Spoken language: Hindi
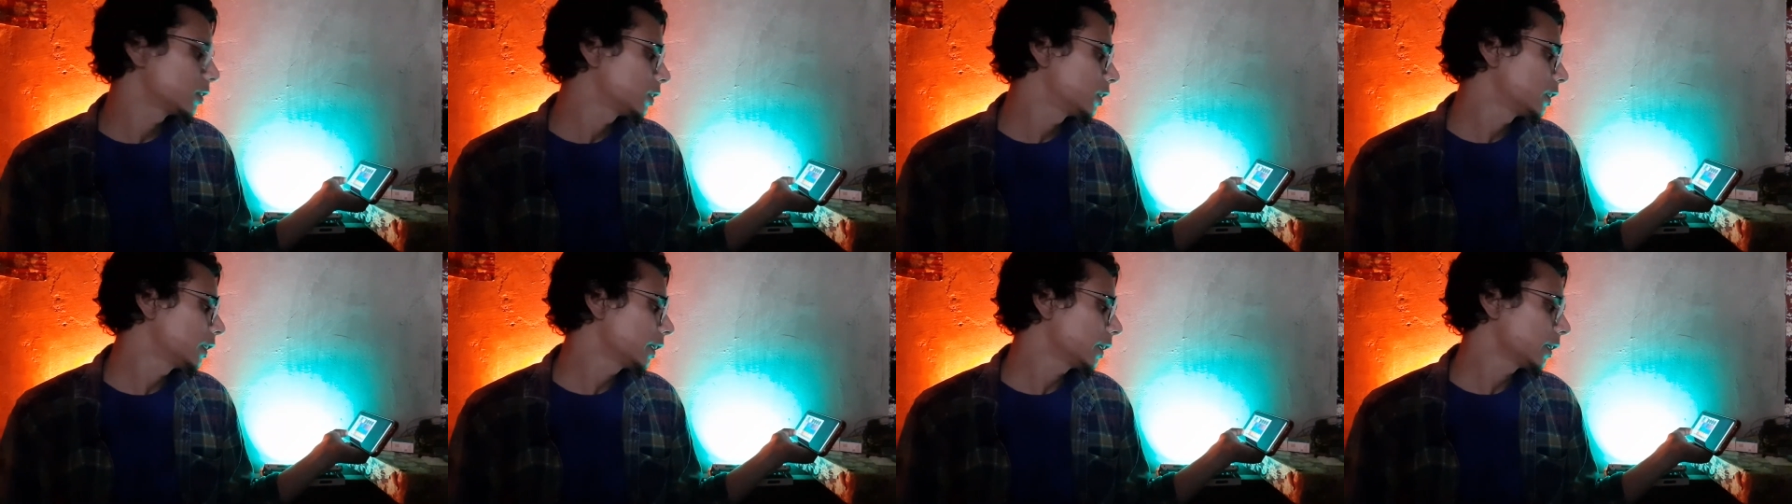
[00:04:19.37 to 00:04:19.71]

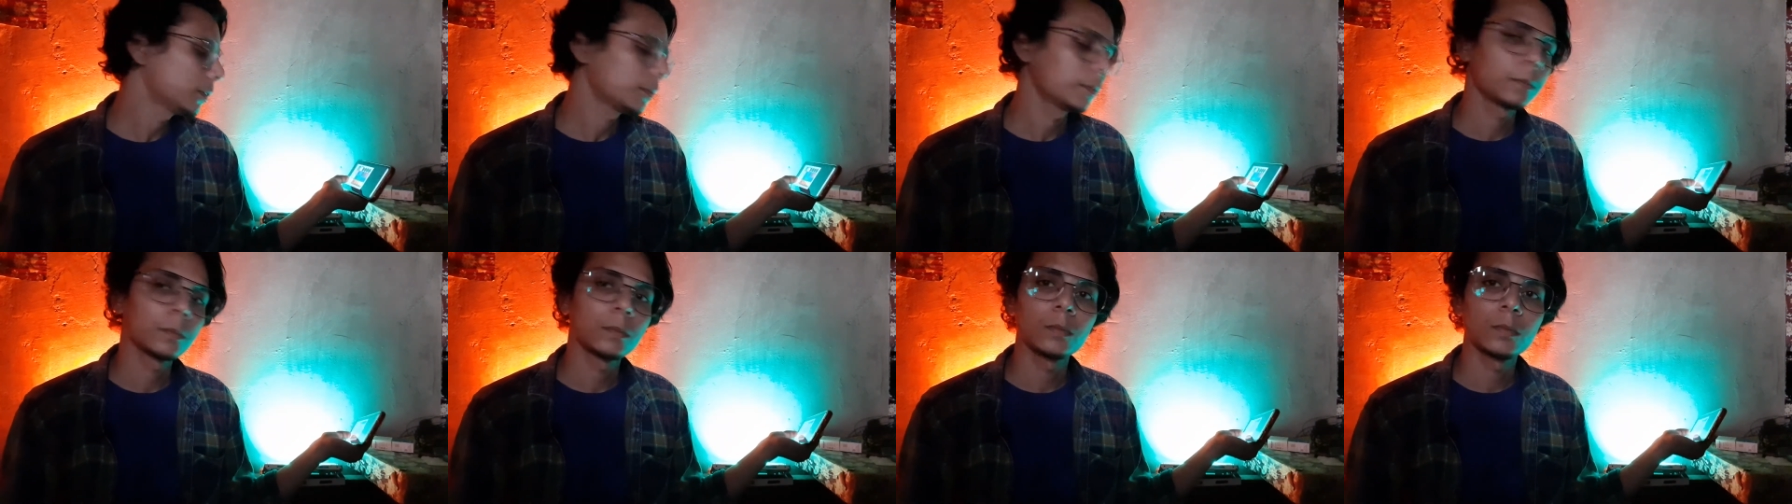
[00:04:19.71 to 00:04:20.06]
ठीक है
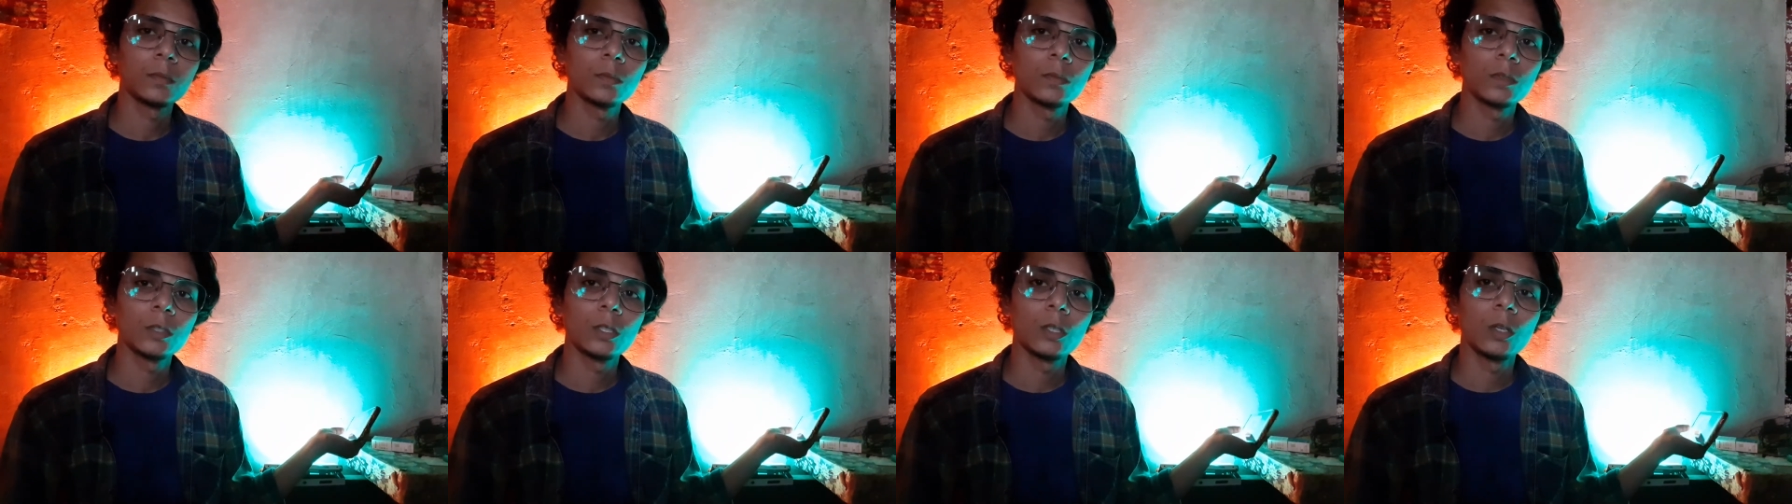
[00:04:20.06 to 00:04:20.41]

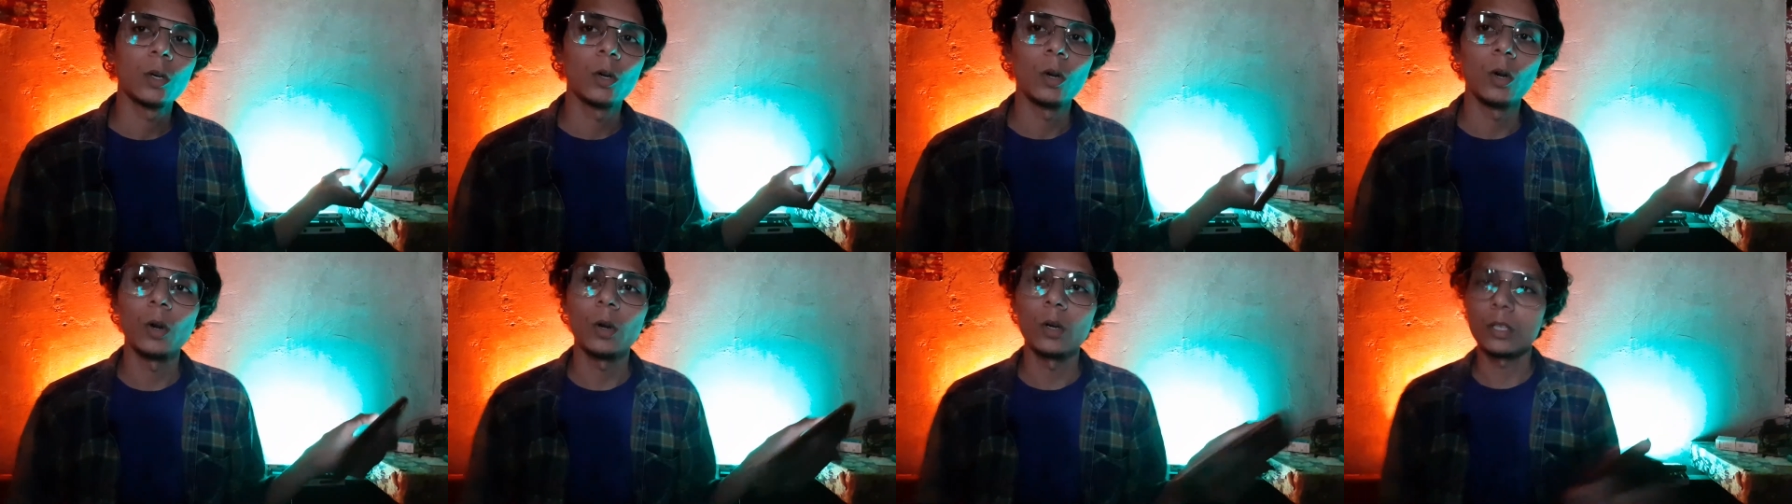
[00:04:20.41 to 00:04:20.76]

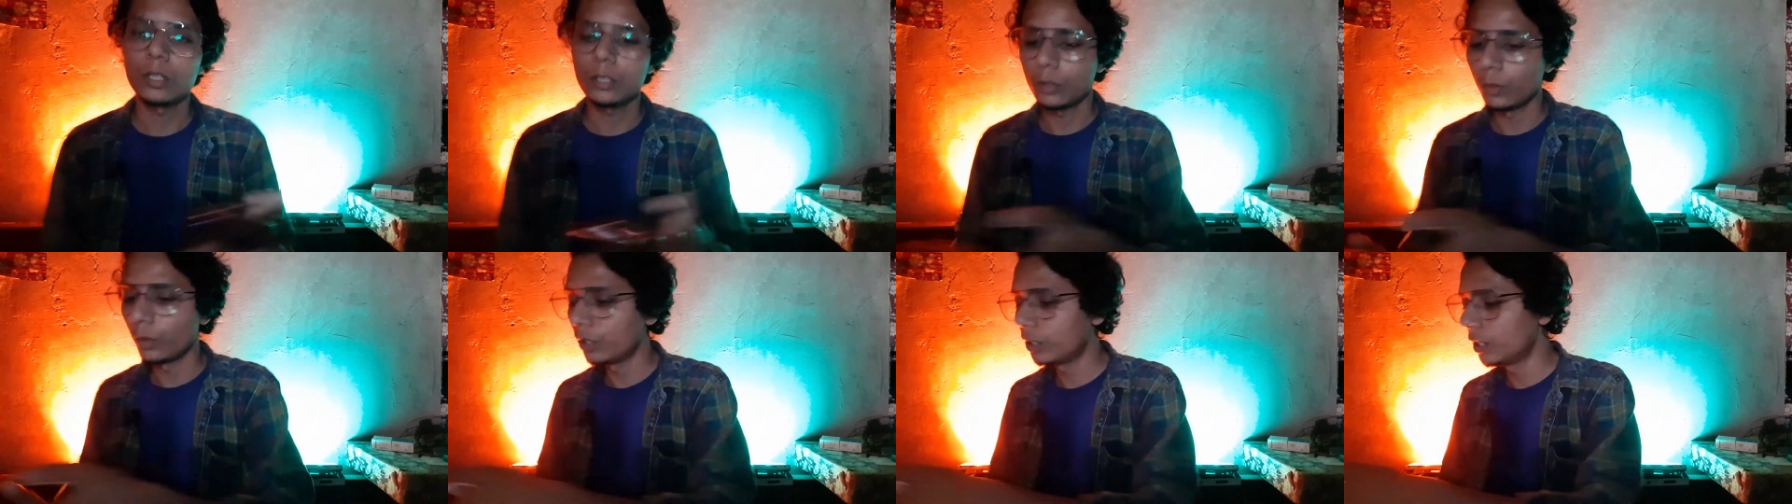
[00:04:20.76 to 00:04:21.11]
और
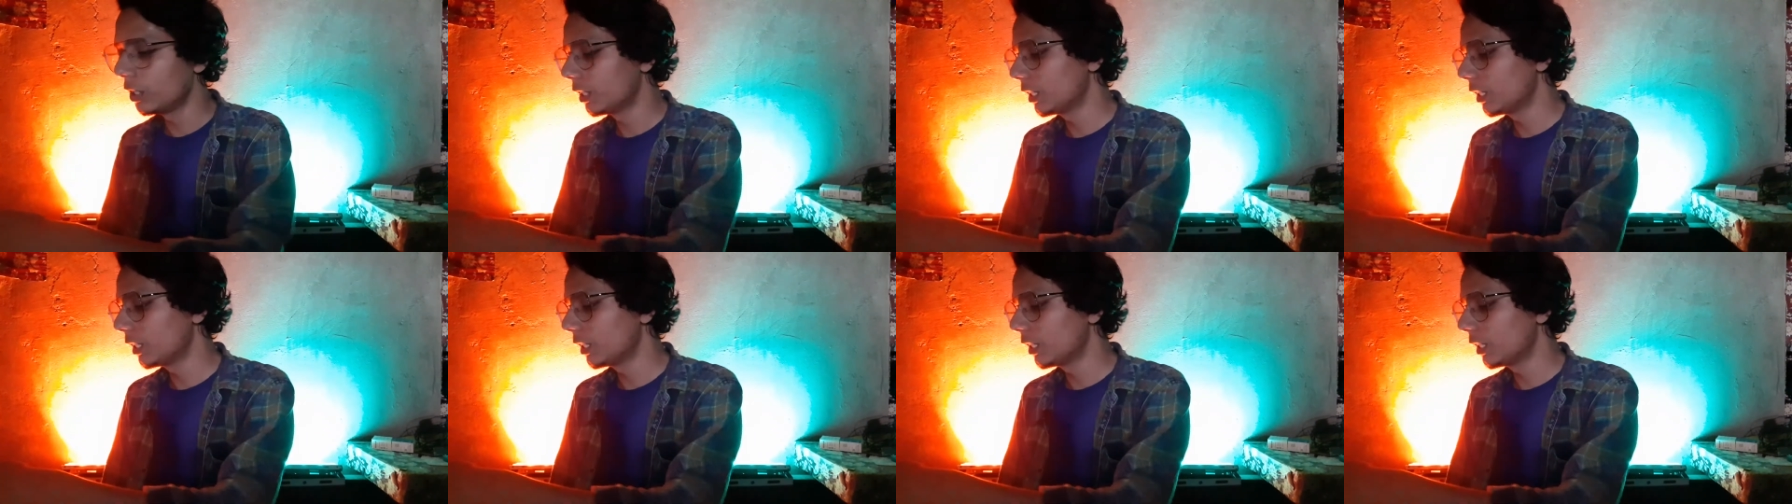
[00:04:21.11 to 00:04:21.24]
थोड़ी सी